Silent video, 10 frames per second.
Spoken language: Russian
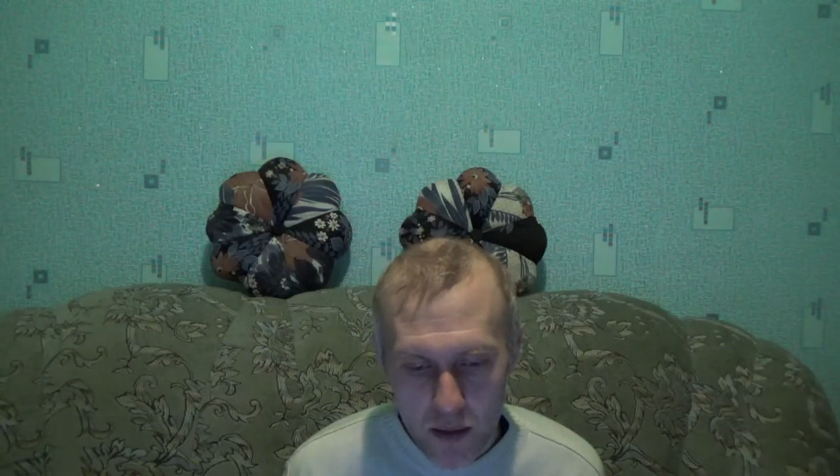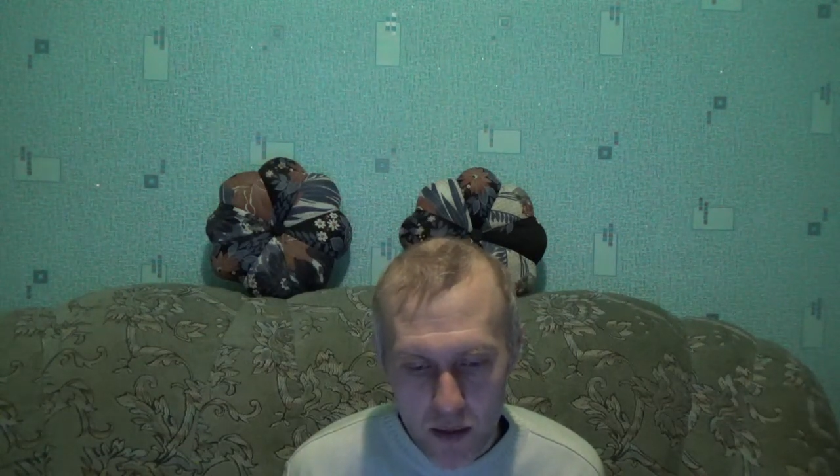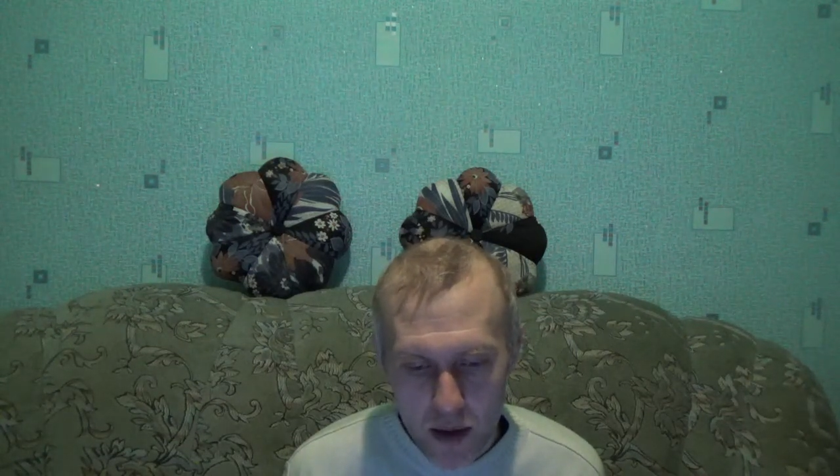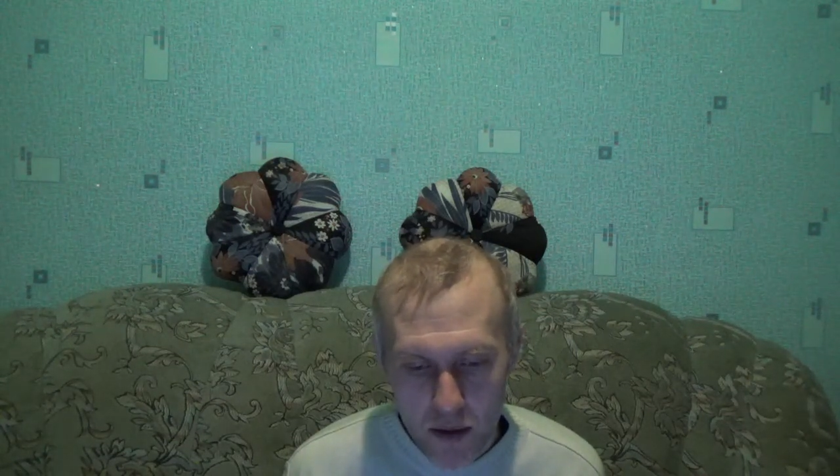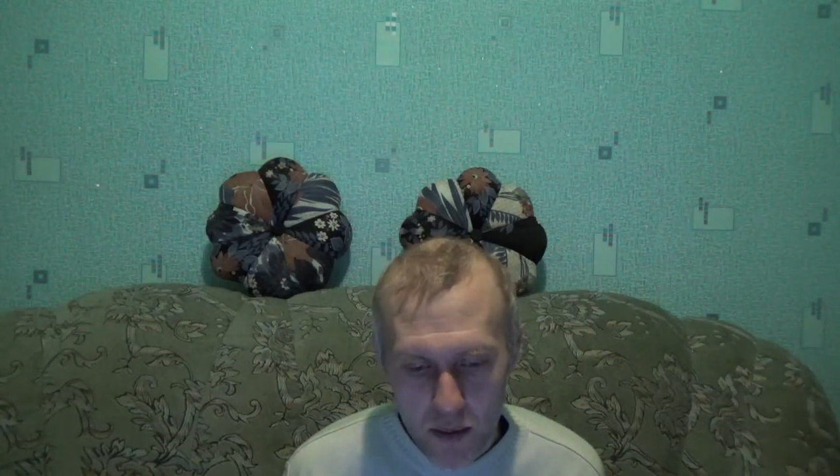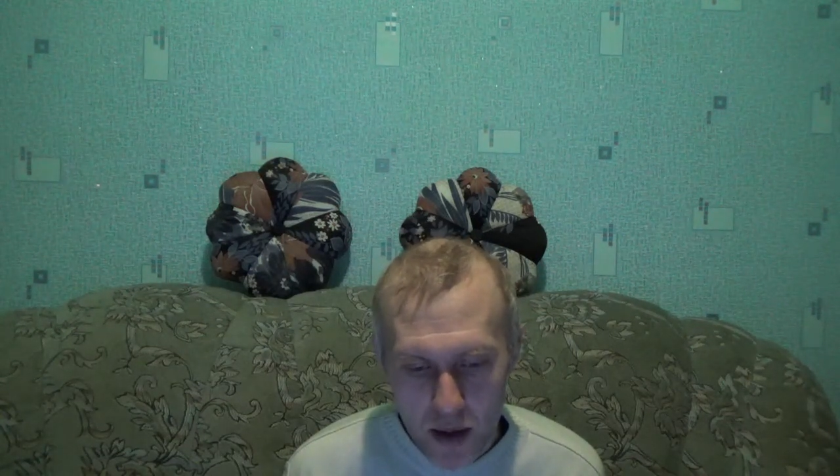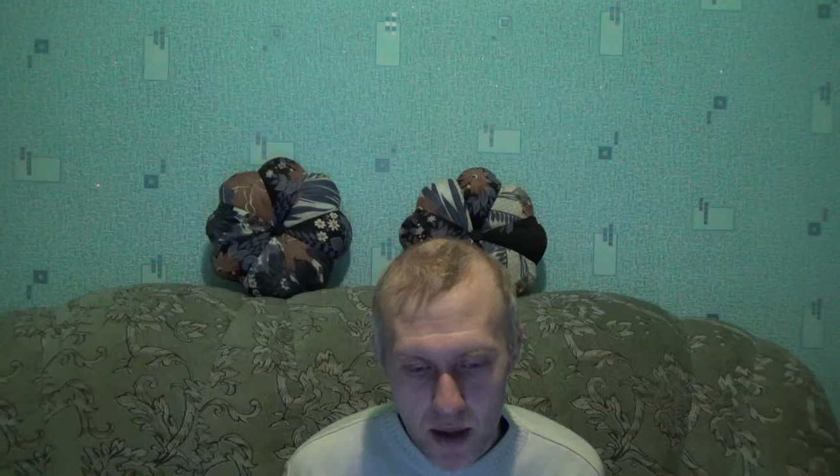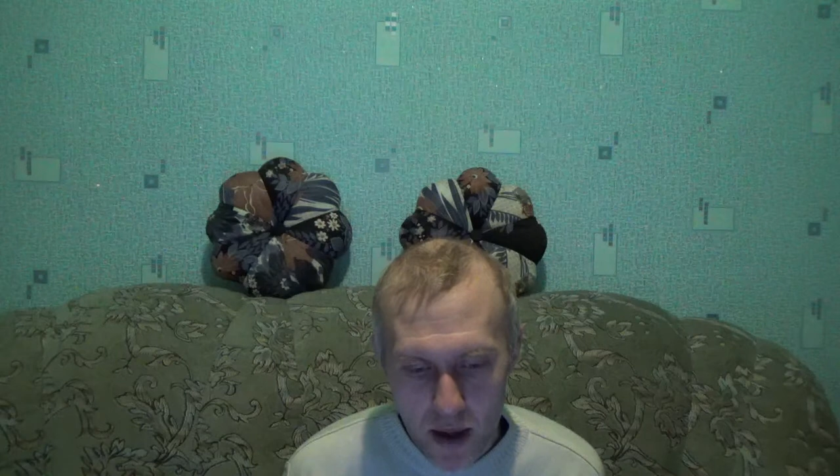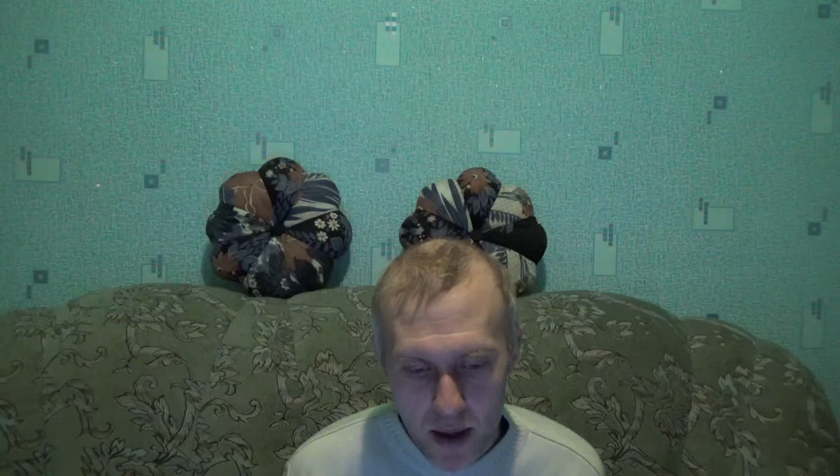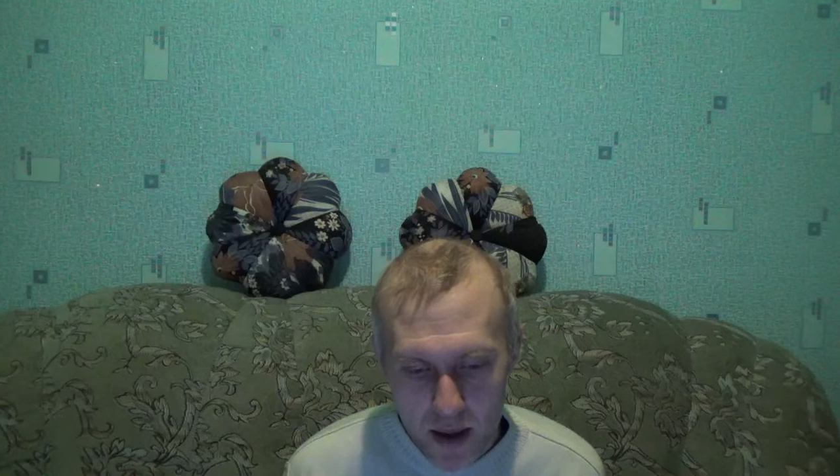входов в
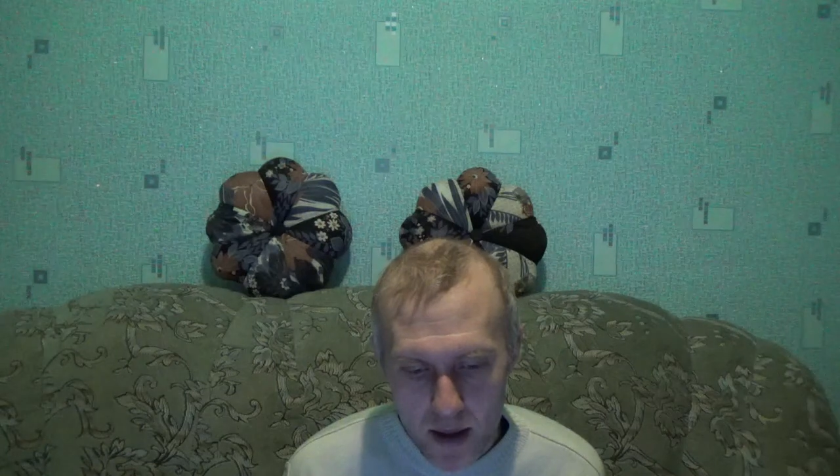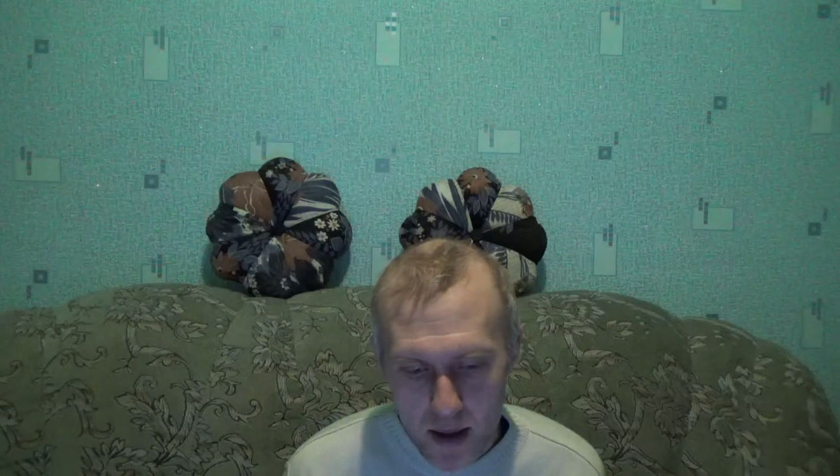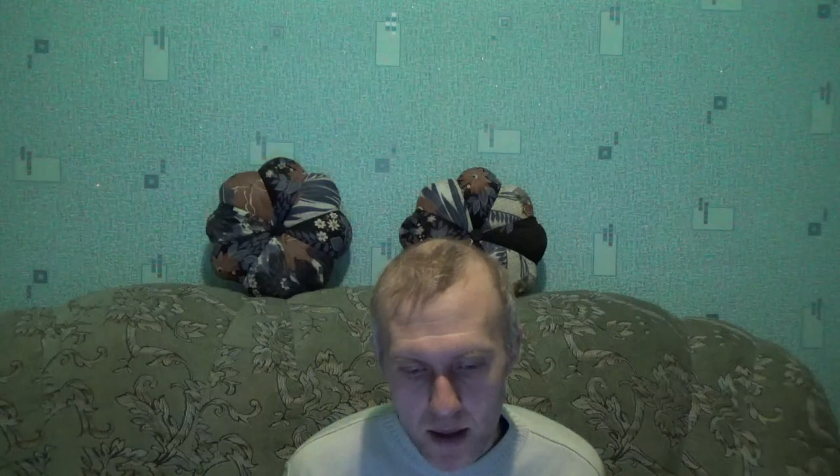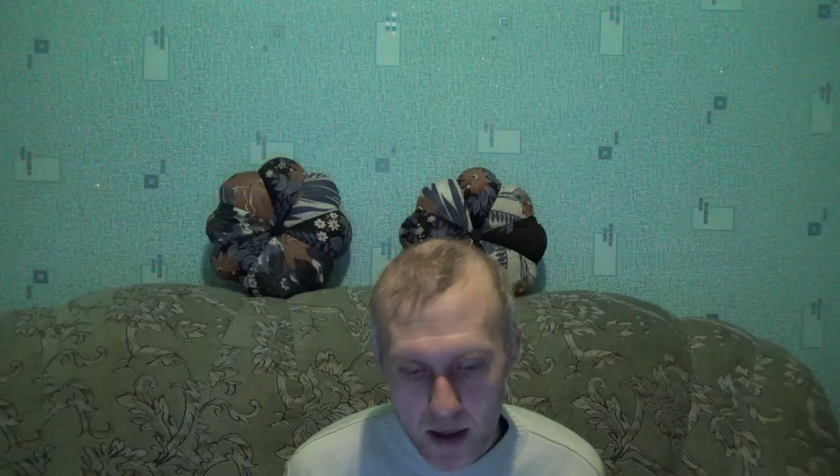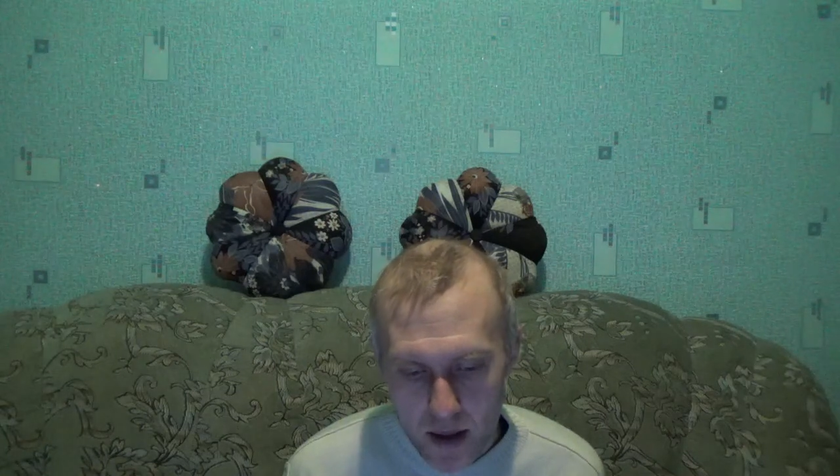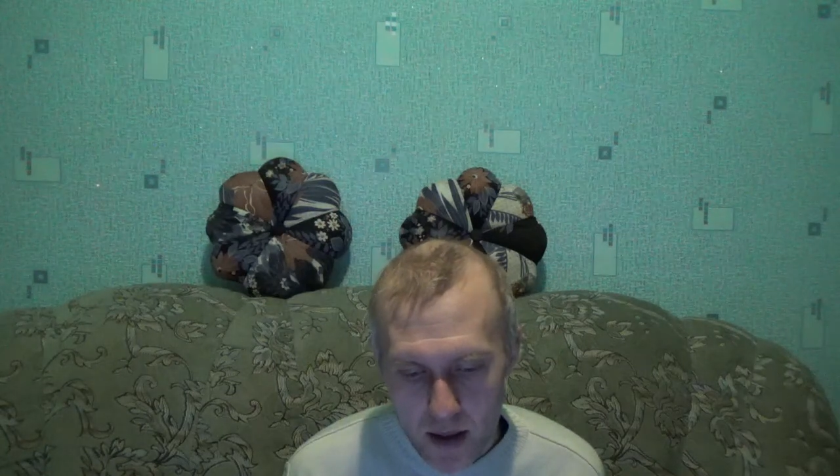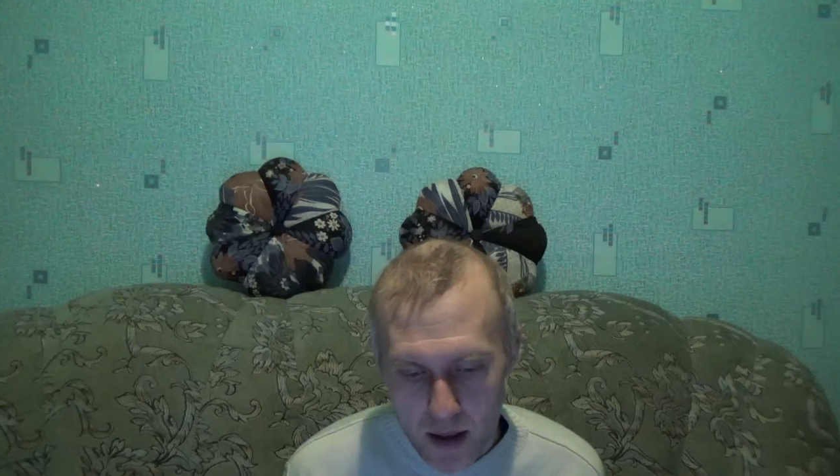подъезды,